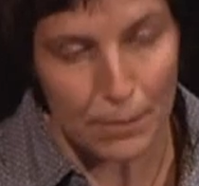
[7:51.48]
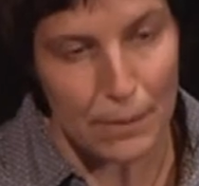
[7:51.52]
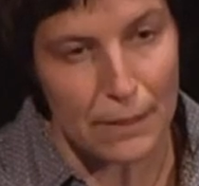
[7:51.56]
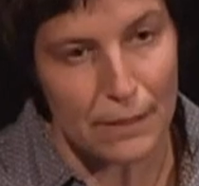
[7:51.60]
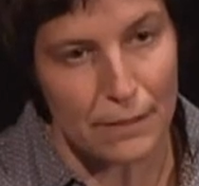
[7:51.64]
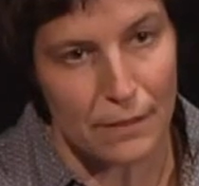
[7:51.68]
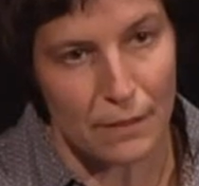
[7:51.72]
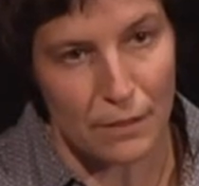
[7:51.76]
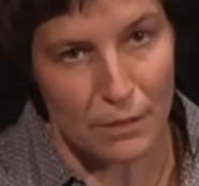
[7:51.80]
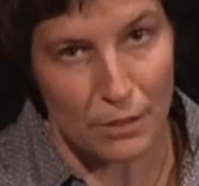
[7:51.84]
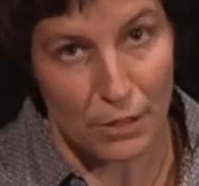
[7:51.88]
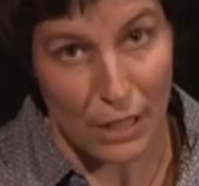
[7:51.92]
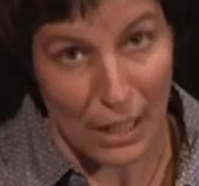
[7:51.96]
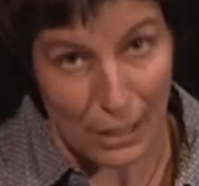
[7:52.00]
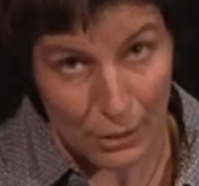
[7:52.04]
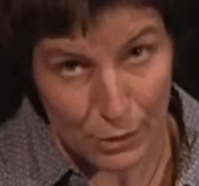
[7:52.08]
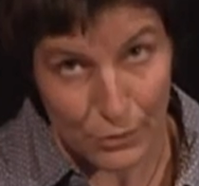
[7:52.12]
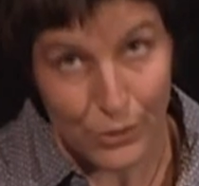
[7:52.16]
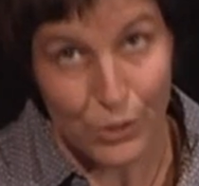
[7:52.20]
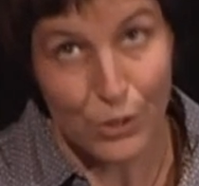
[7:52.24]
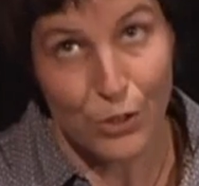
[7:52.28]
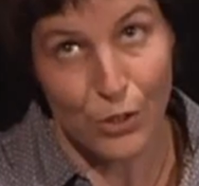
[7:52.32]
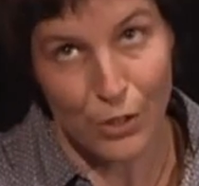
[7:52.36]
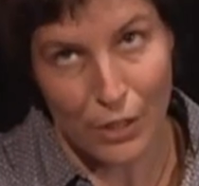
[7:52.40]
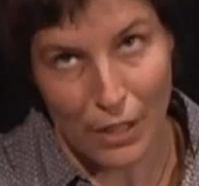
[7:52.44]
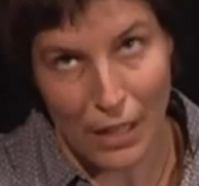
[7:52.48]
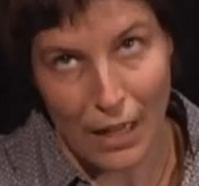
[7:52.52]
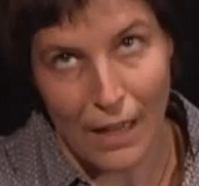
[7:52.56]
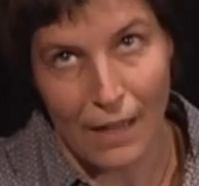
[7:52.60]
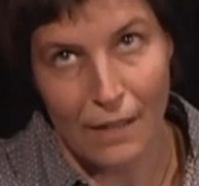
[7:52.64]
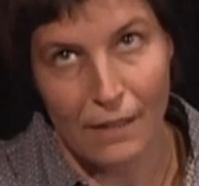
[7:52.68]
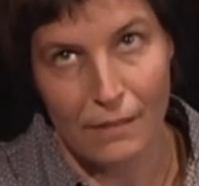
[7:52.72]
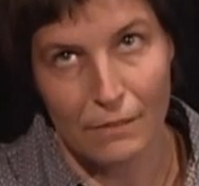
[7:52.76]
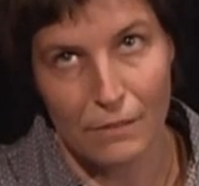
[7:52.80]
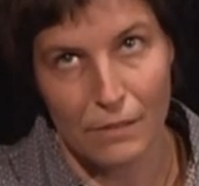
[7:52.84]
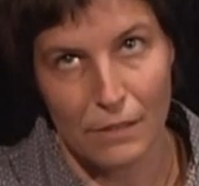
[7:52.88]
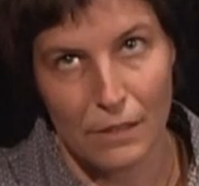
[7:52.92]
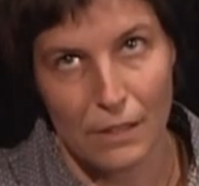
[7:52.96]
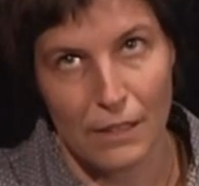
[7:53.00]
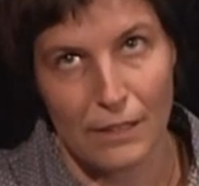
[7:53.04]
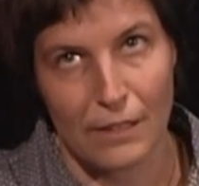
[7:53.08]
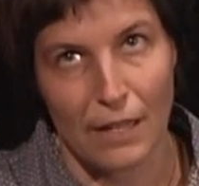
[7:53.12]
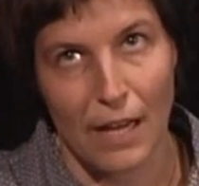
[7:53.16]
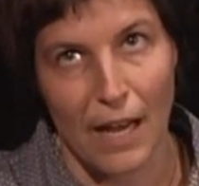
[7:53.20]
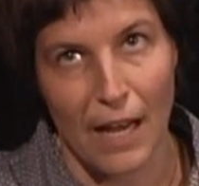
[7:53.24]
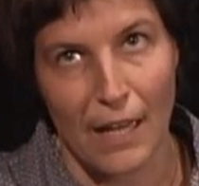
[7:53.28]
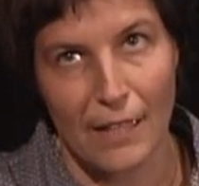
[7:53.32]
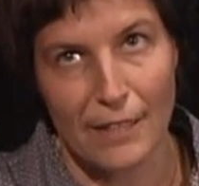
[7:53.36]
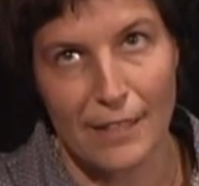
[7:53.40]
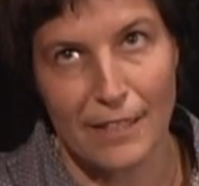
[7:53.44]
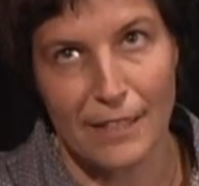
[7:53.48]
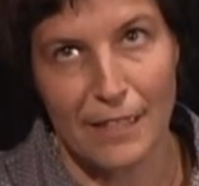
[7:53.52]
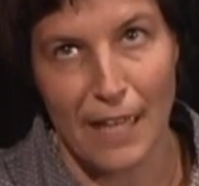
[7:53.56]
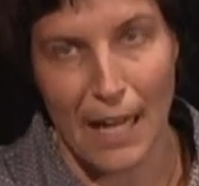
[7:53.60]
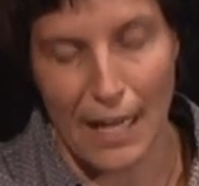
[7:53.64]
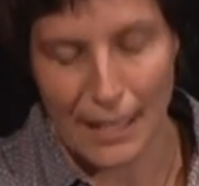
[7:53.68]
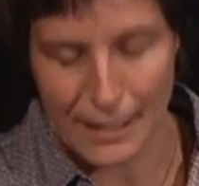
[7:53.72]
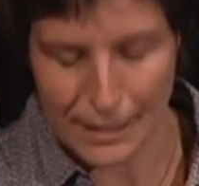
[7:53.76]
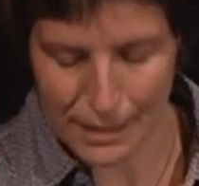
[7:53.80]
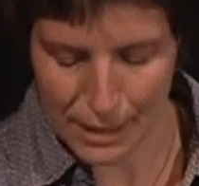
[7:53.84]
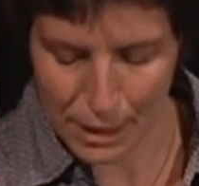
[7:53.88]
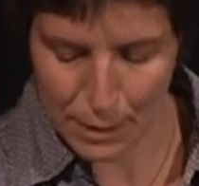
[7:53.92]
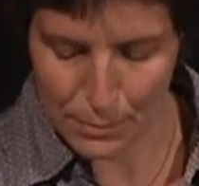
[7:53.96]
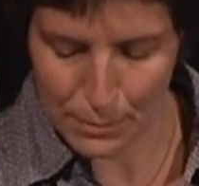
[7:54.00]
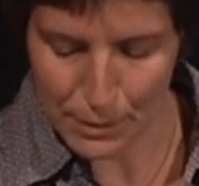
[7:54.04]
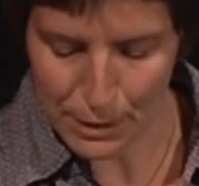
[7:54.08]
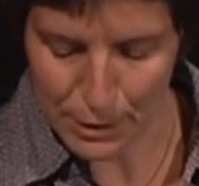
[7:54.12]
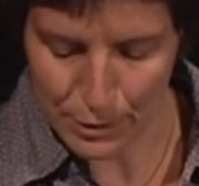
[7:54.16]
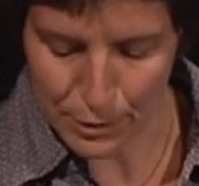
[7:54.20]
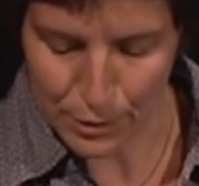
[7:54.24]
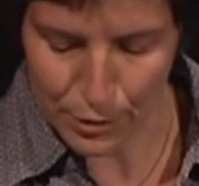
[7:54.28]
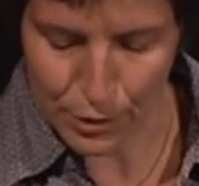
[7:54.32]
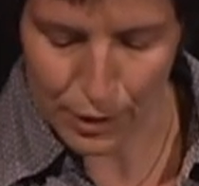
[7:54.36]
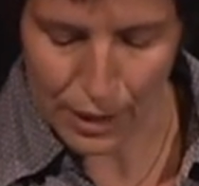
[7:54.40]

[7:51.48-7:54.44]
bis ca. also 1880 bis ca.